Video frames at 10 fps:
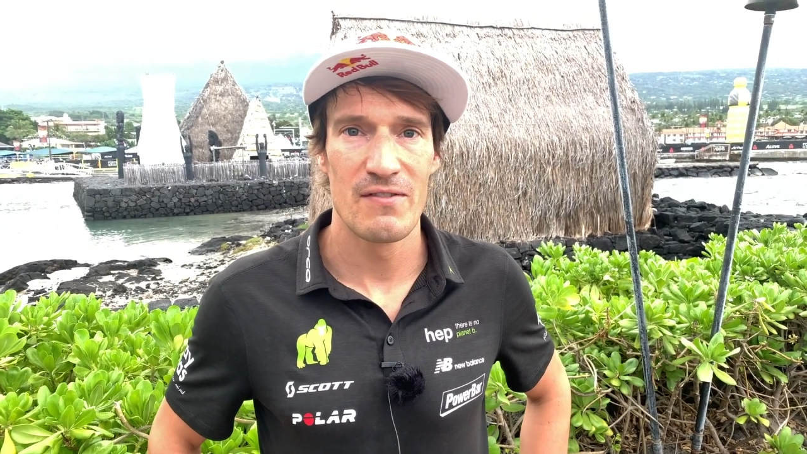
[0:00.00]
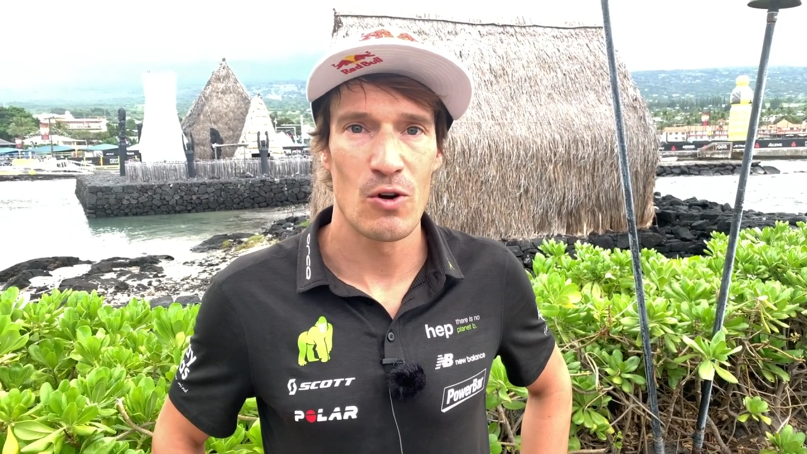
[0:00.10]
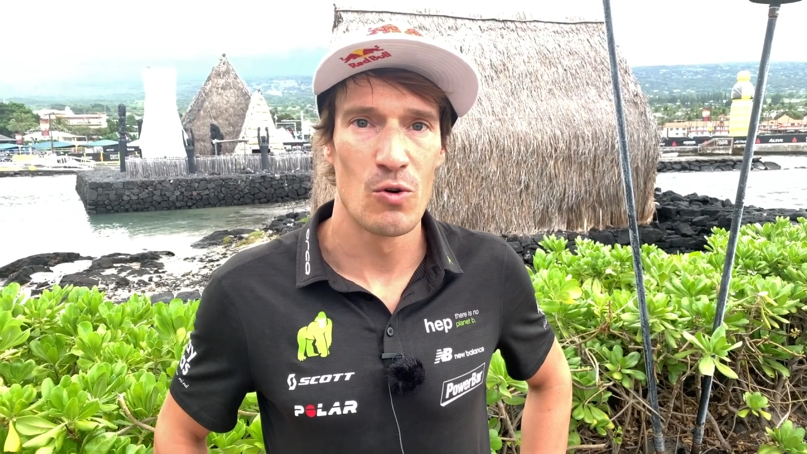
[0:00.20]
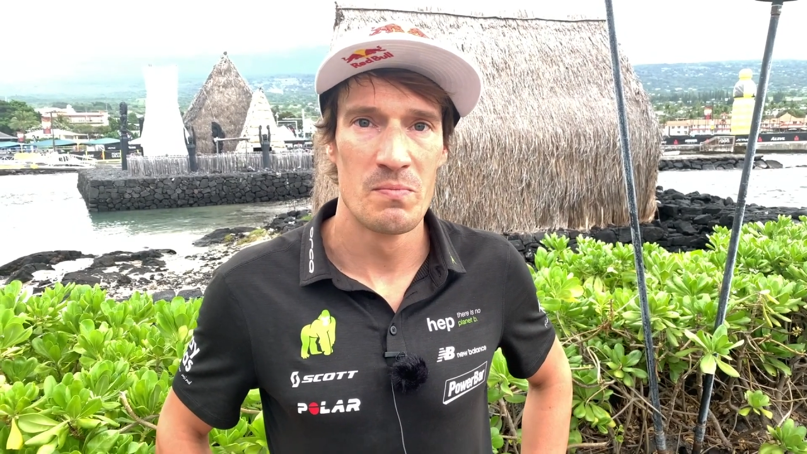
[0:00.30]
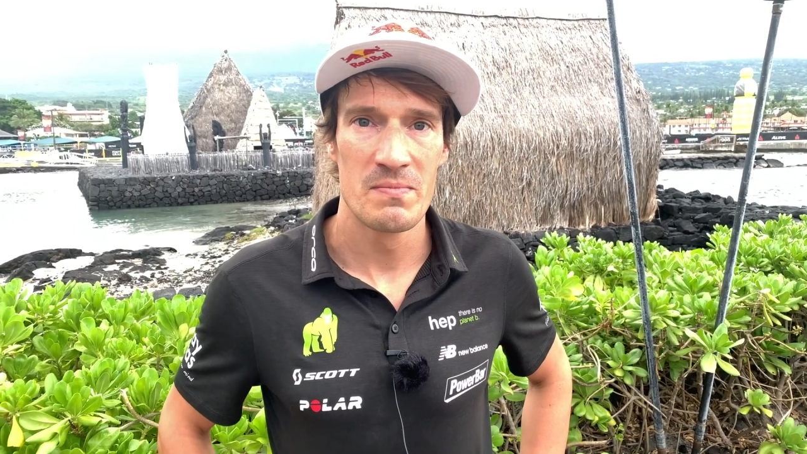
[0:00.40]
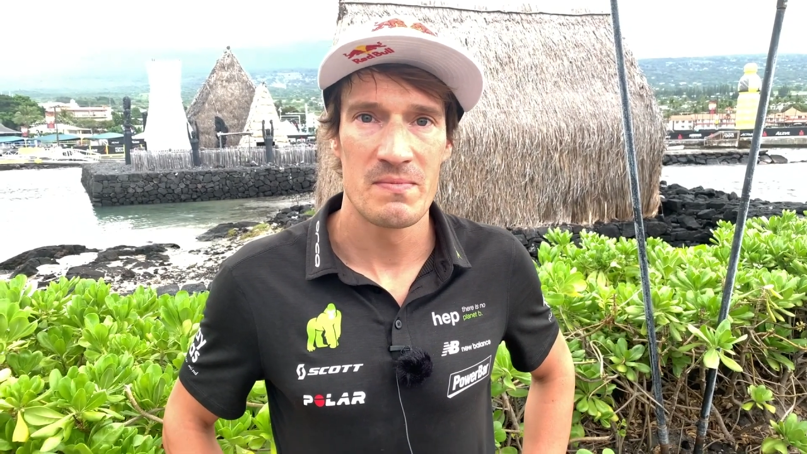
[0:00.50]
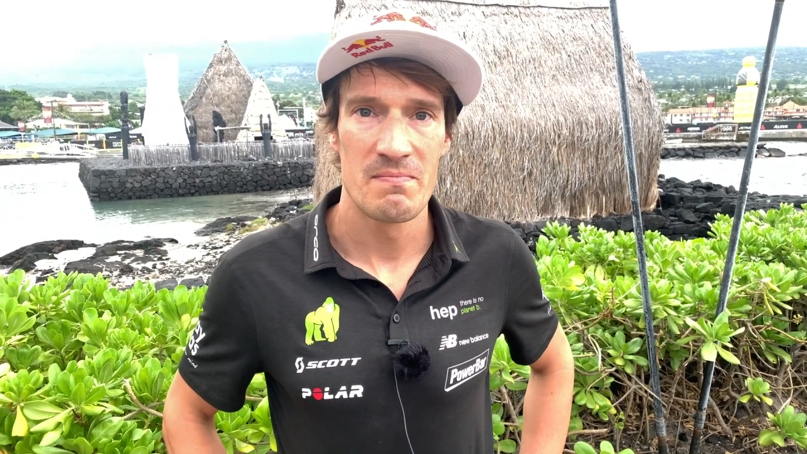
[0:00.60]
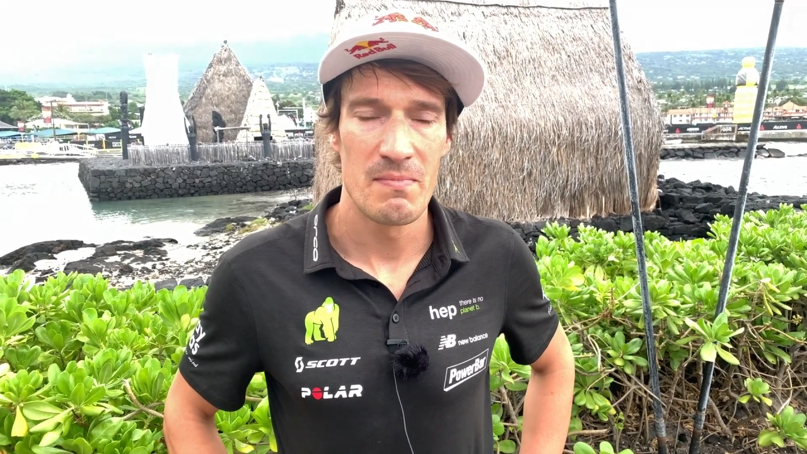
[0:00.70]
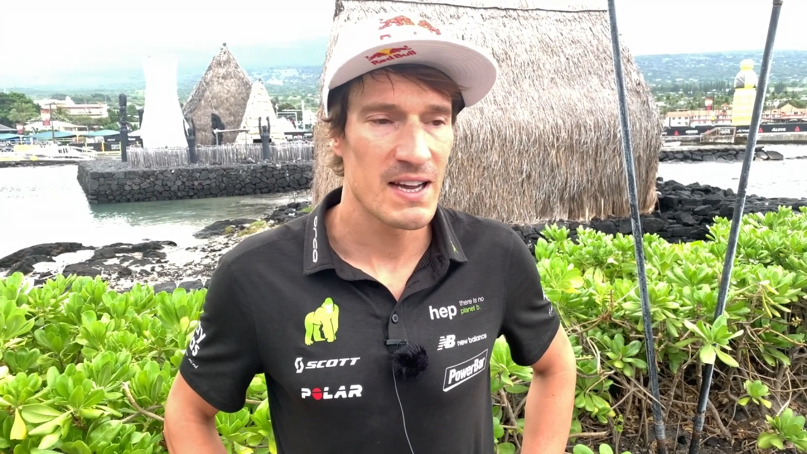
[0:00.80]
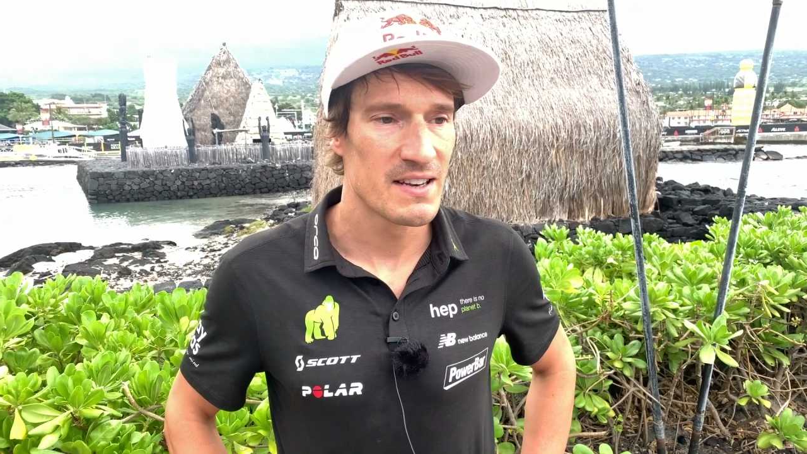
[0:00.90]
warum
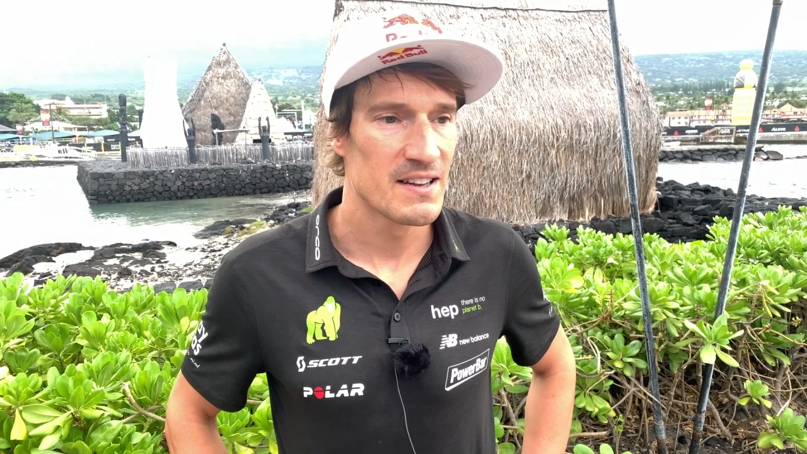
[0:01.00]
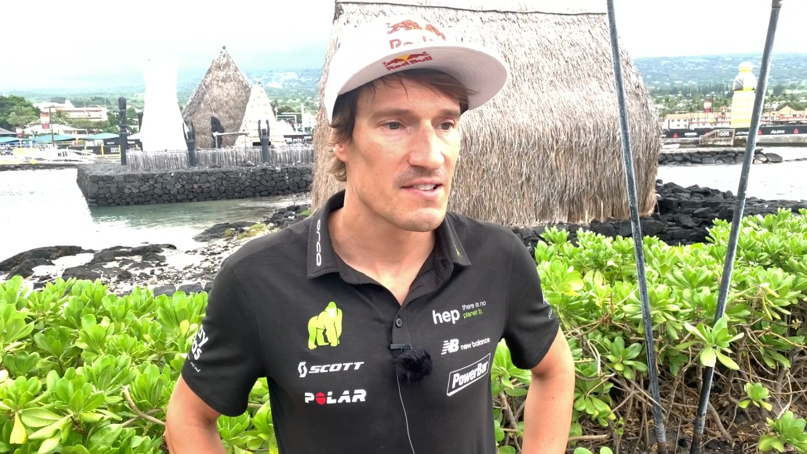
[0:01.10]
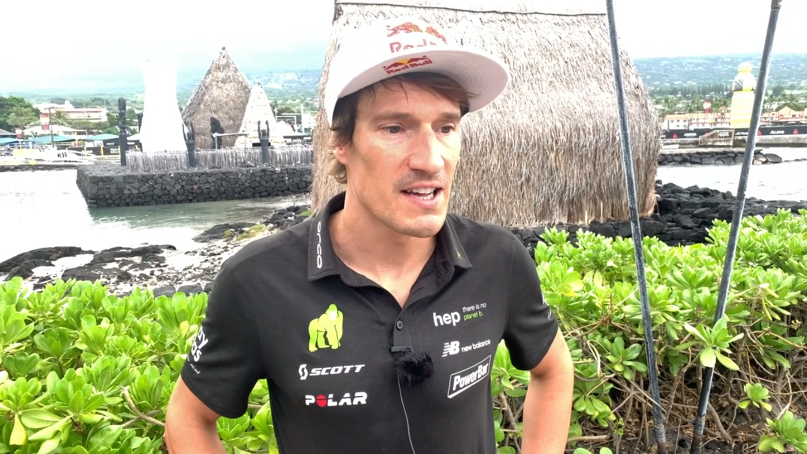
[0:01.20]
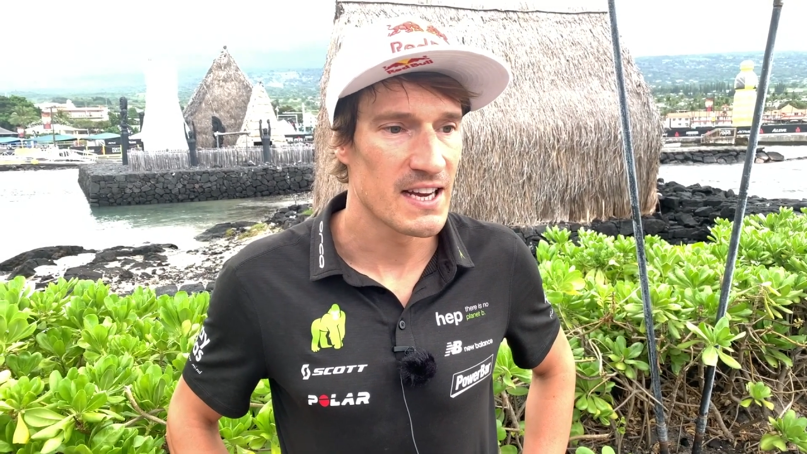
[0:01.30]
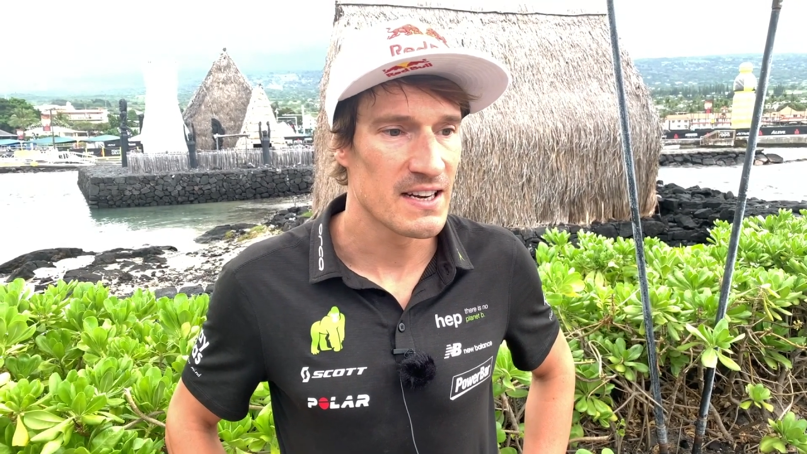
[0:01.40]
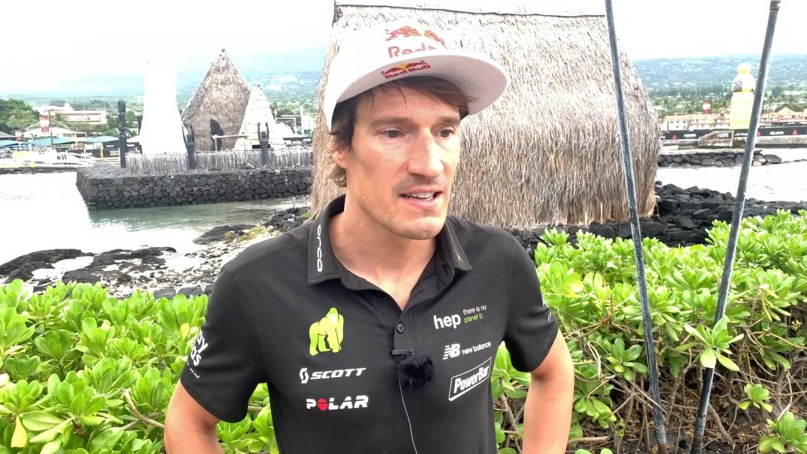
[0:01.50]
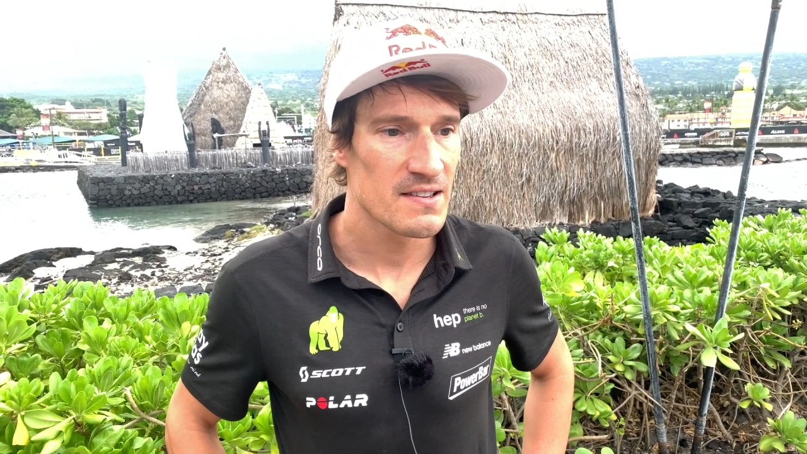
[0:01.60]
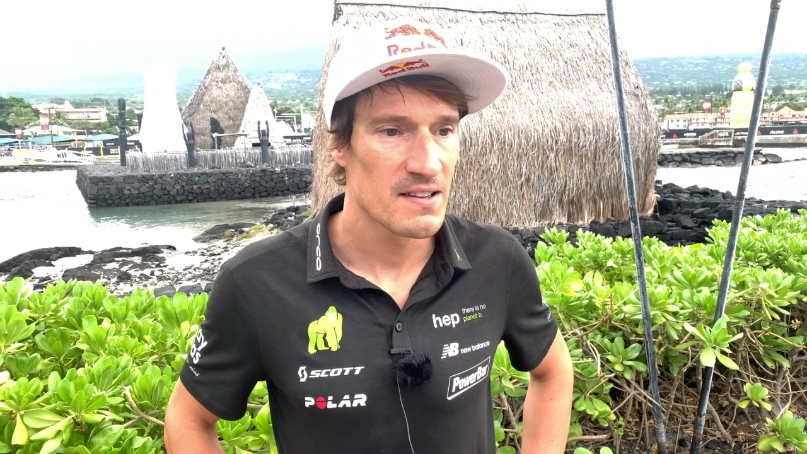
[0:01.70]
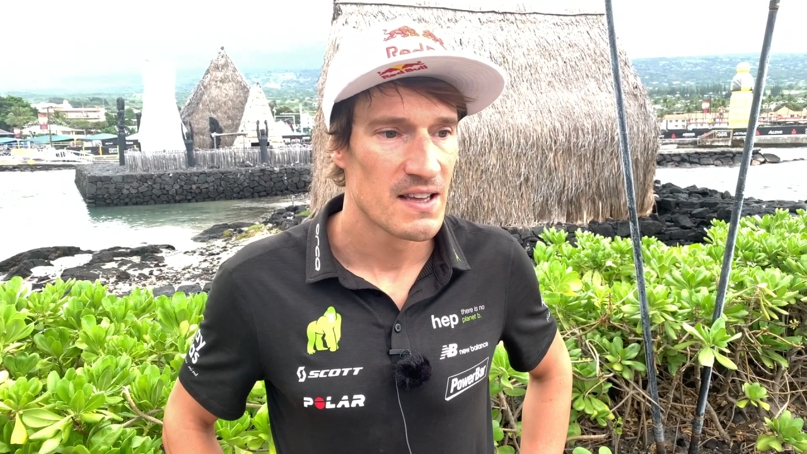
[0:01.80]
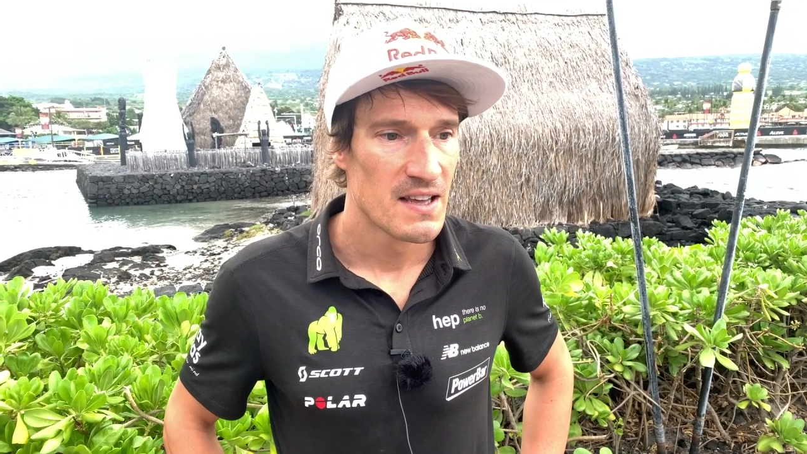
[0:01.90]
machen die das eigentlich?